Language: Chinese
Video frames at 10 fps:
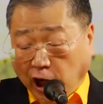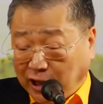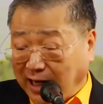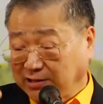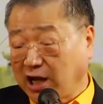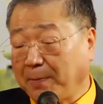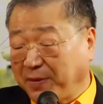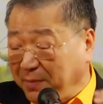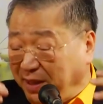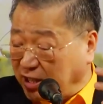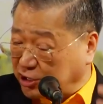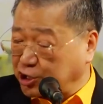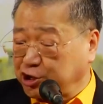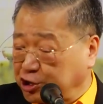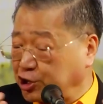让他拼命的
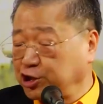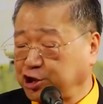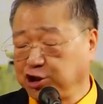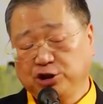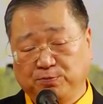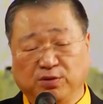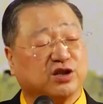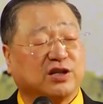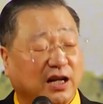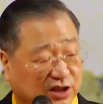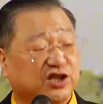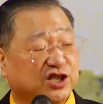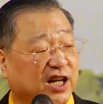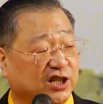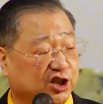吃吃吃，不是他自己
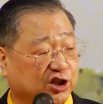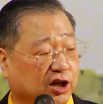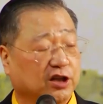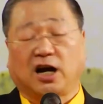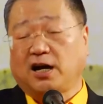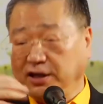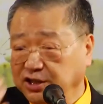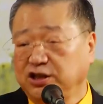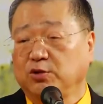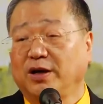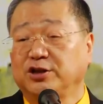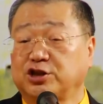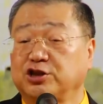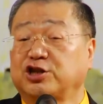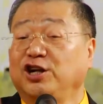在吃，他很喜欢
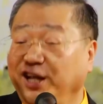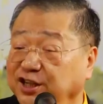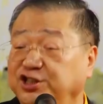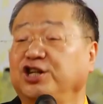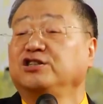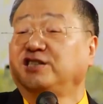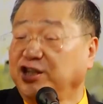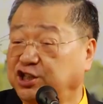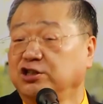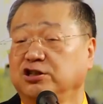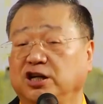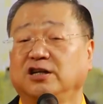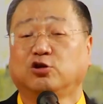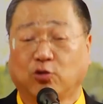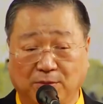吃，是灵性在吃。听得
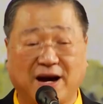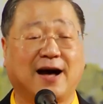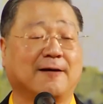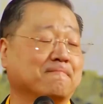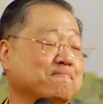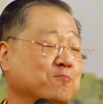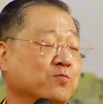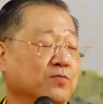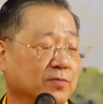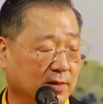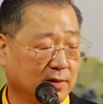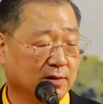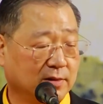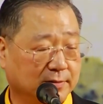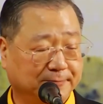懂了吗？对对对，他
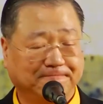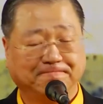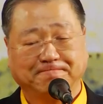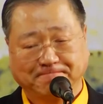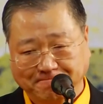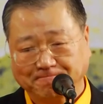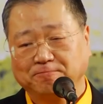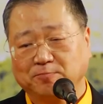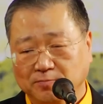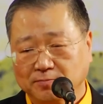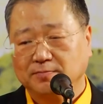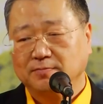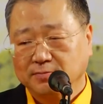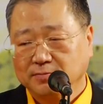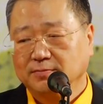每天要吃很多，喝
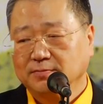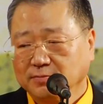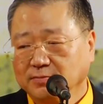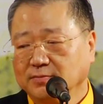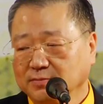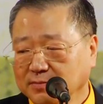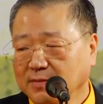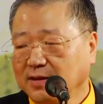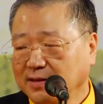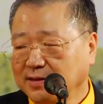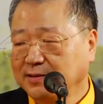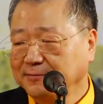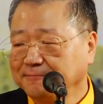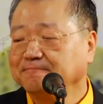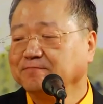很多，是的，
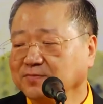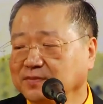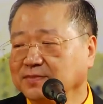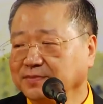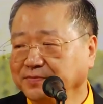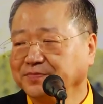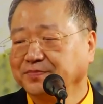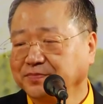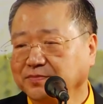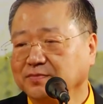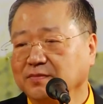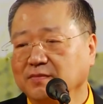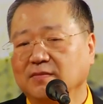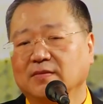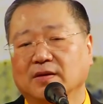他越来越胖。他原来
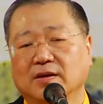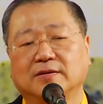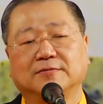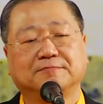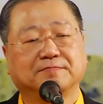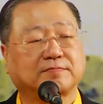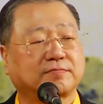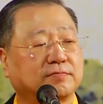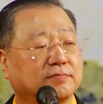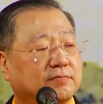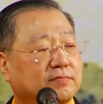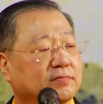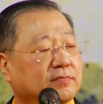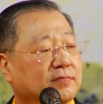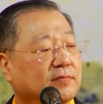不是这个样子，他原来很帅。
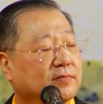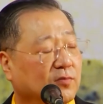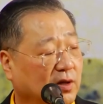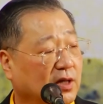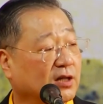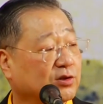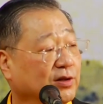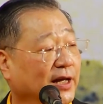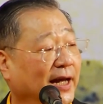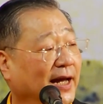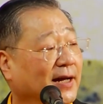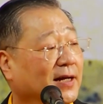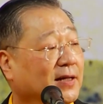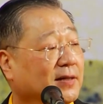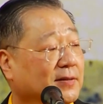我告诉你，
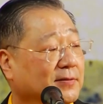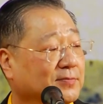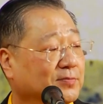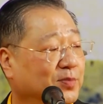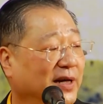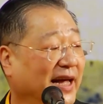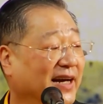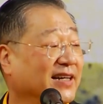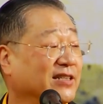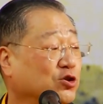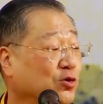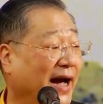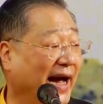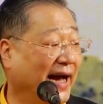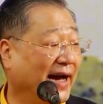本来很
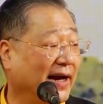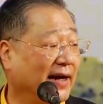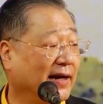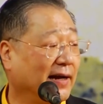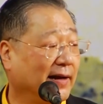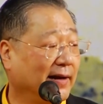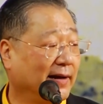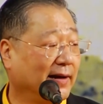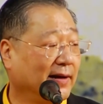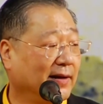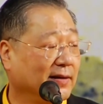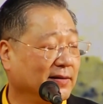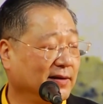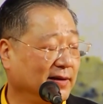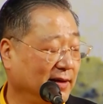帅，
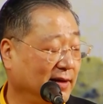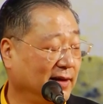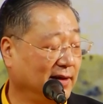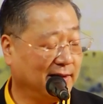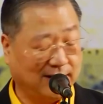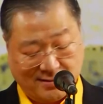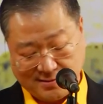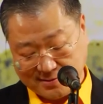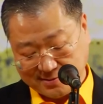你没有生